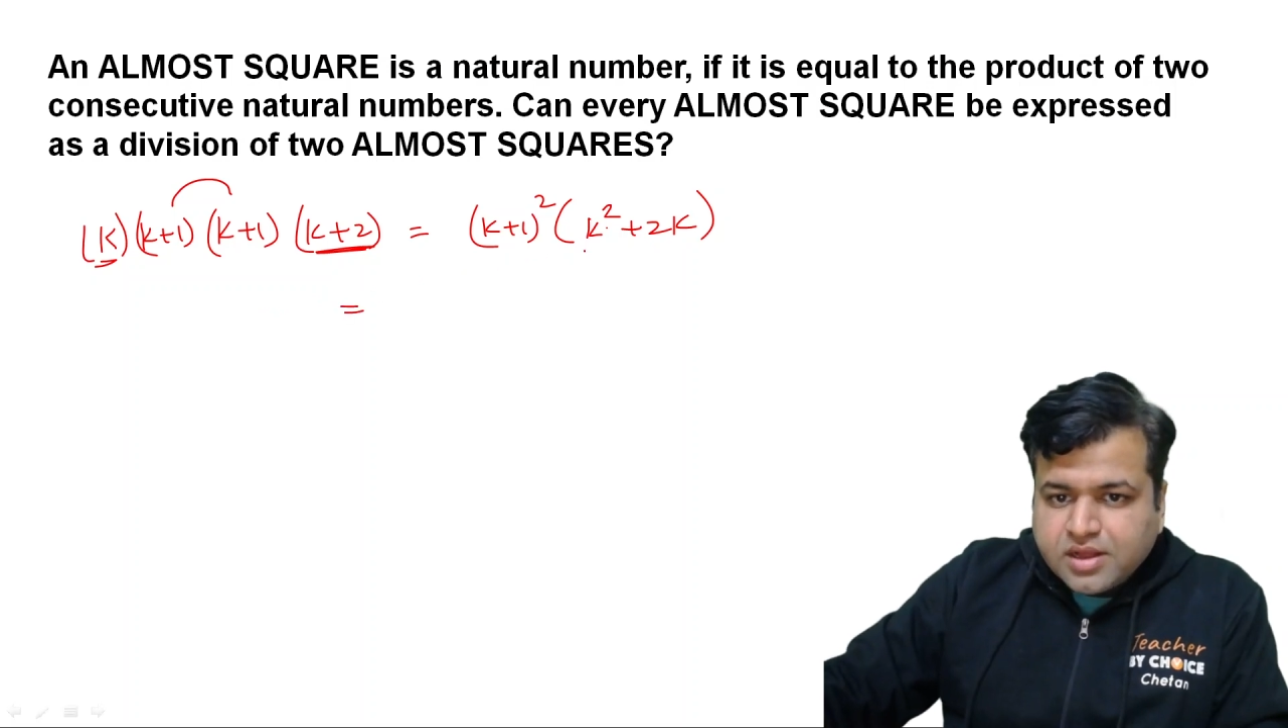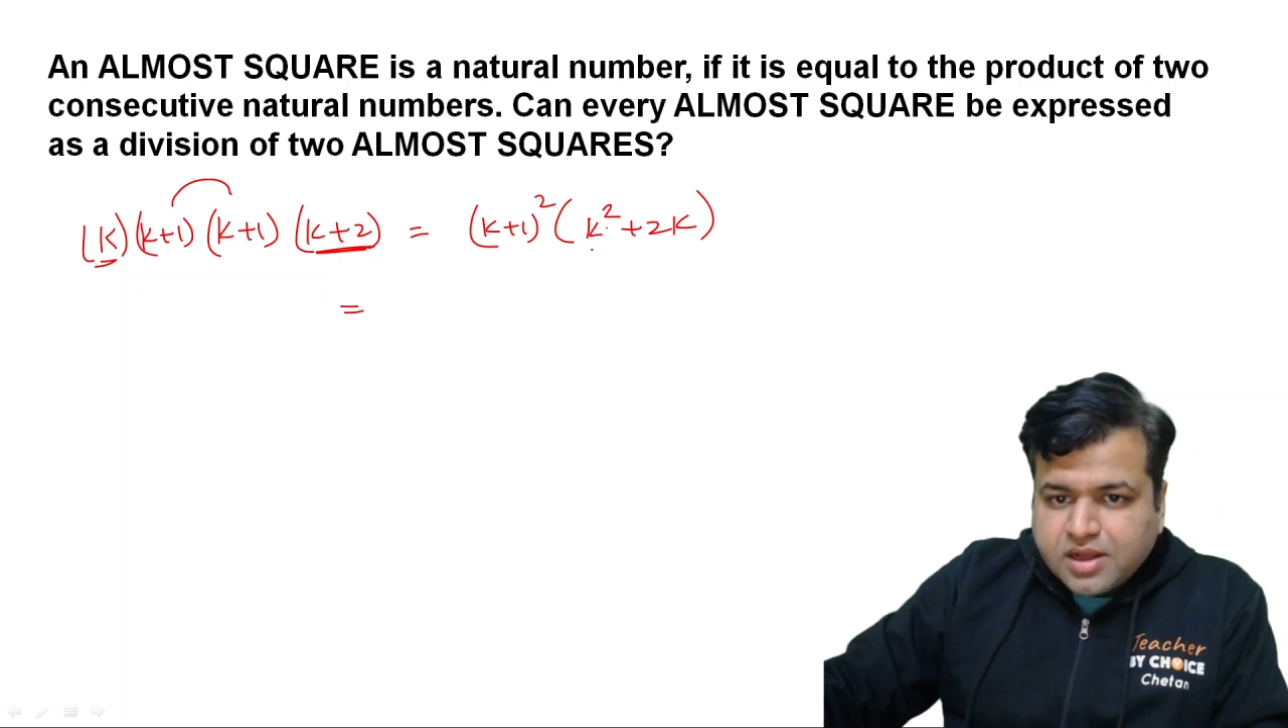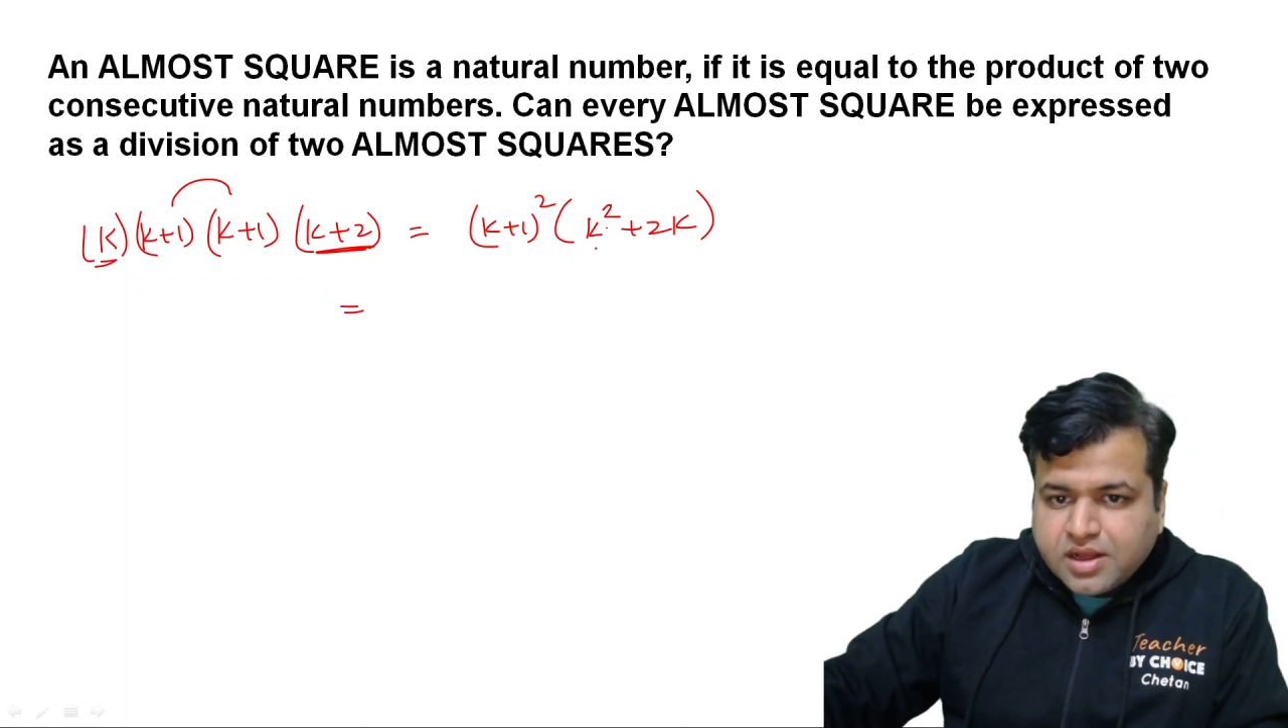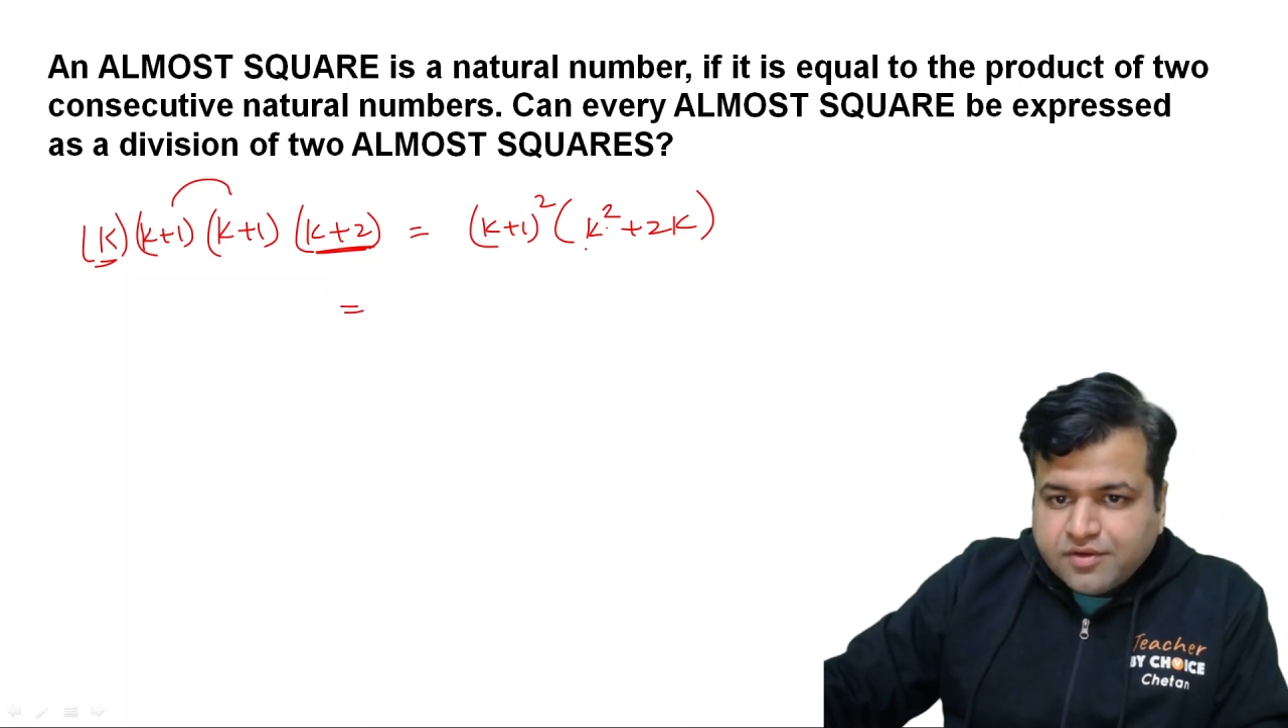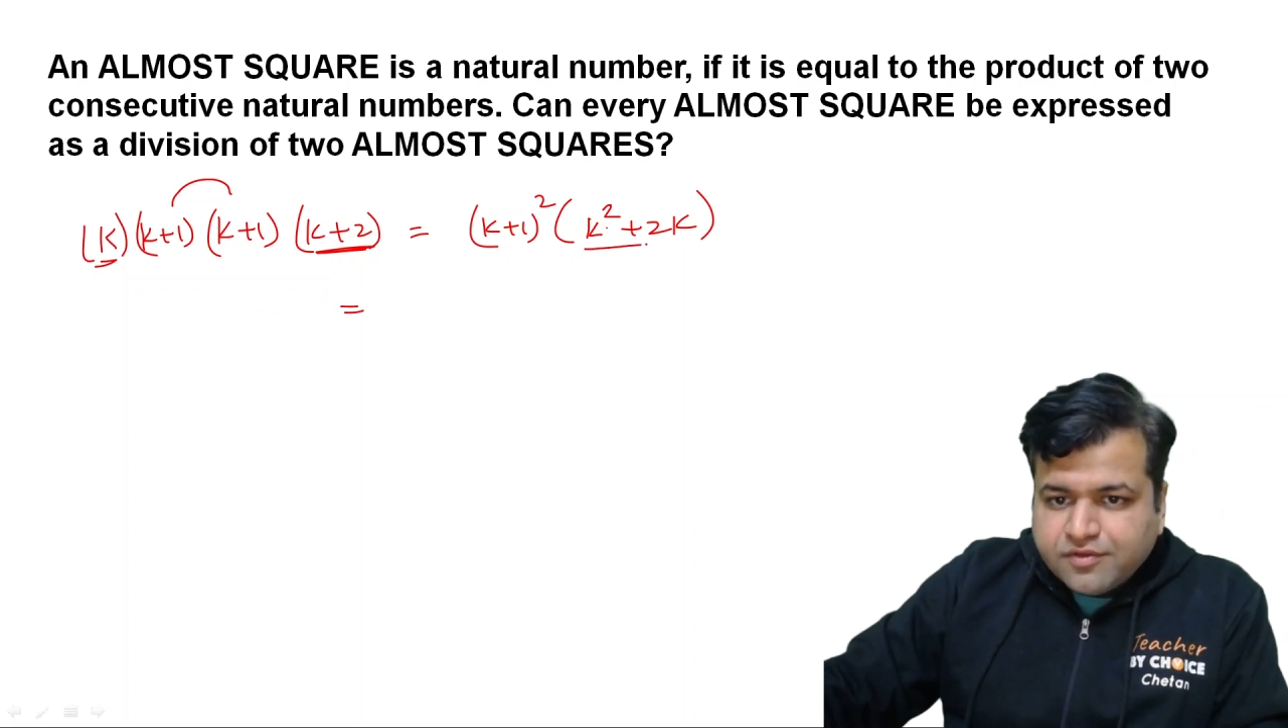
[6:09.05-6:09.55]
uh,